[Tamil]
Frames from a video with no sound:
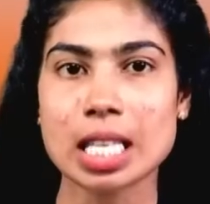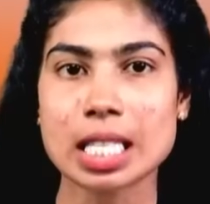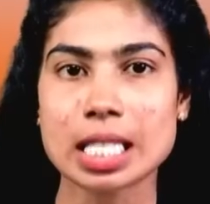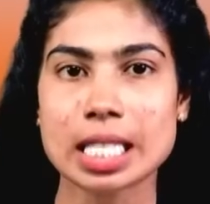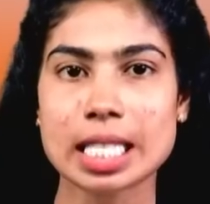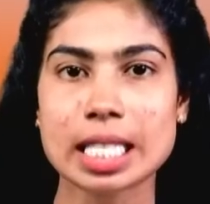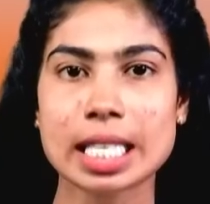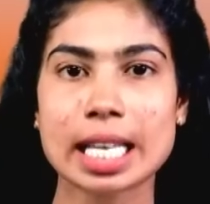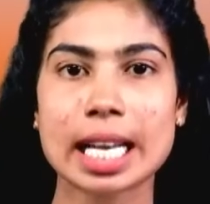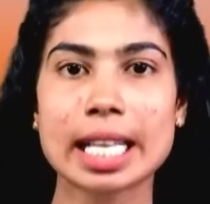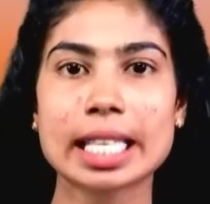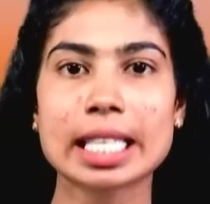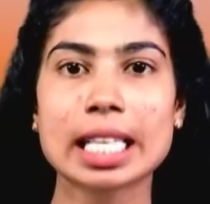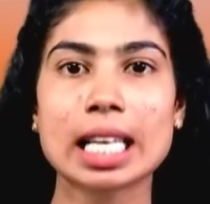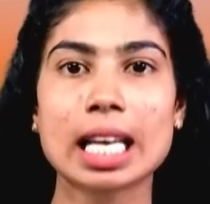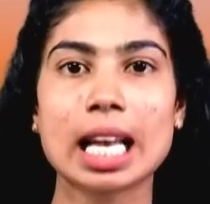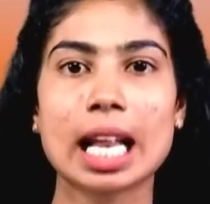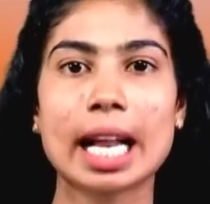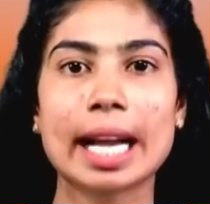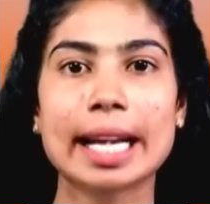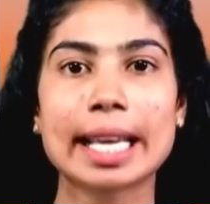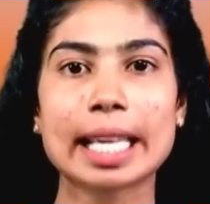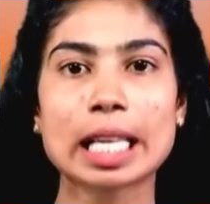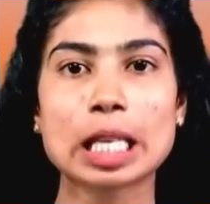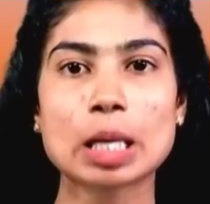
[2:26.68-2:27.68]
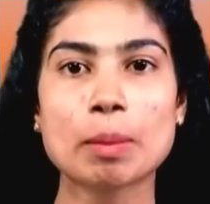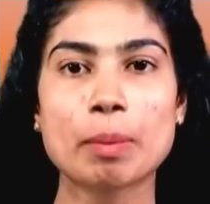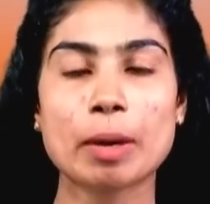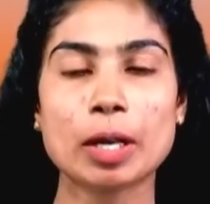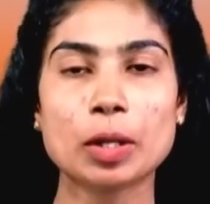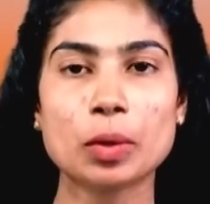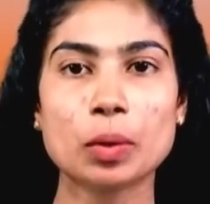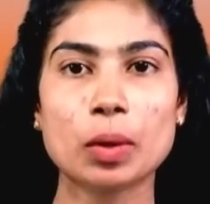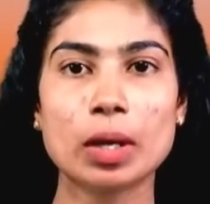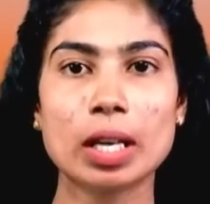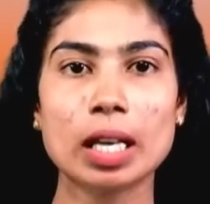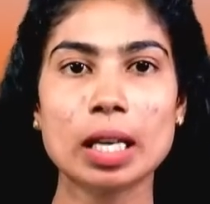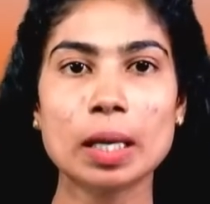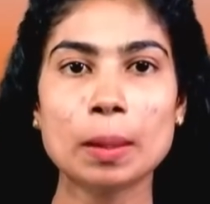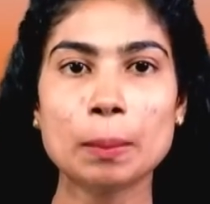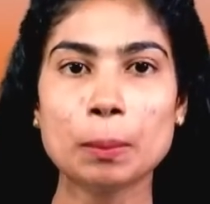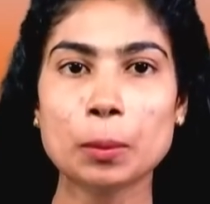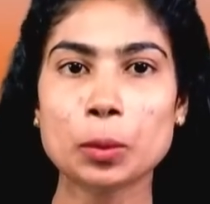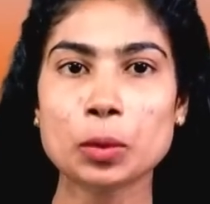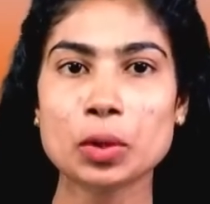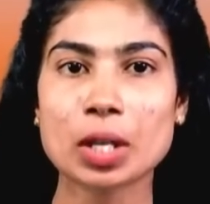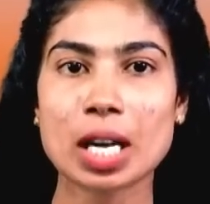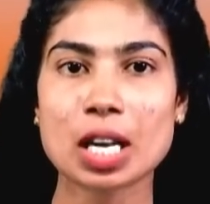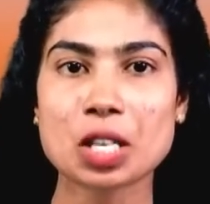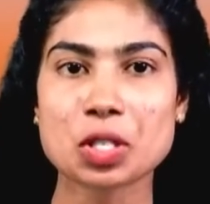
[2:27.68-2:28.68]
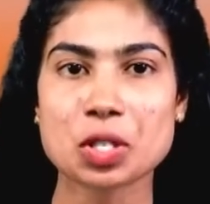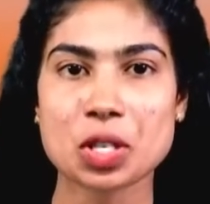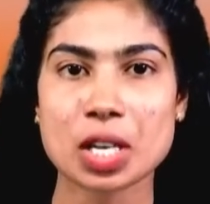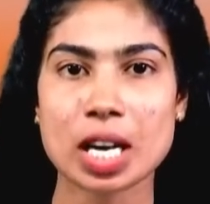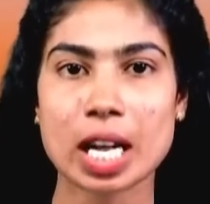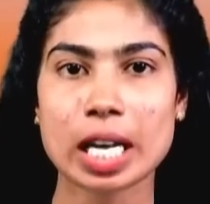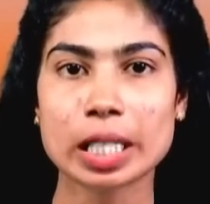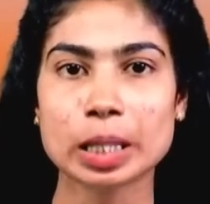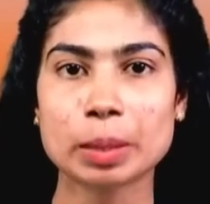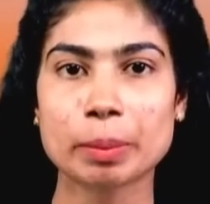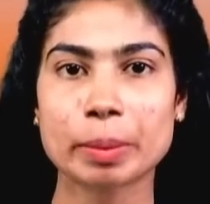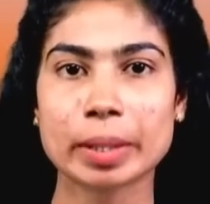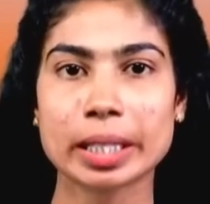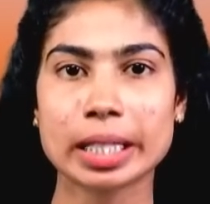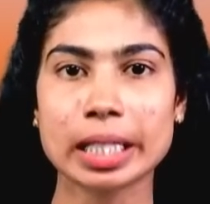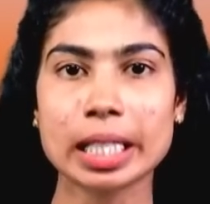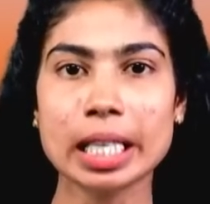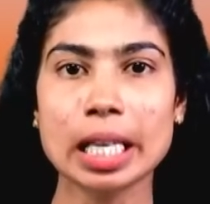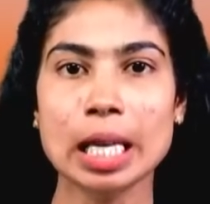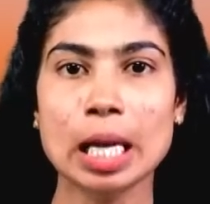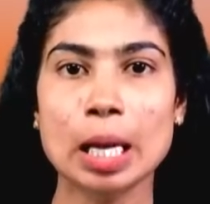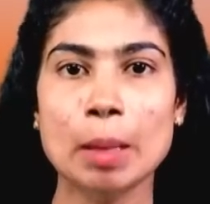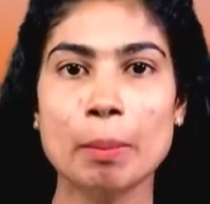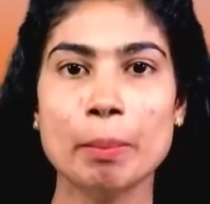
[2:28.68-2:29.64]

சிறையில் அடைக்கப்பட்டுள்ள முன்னாள் ஜனாதிபதி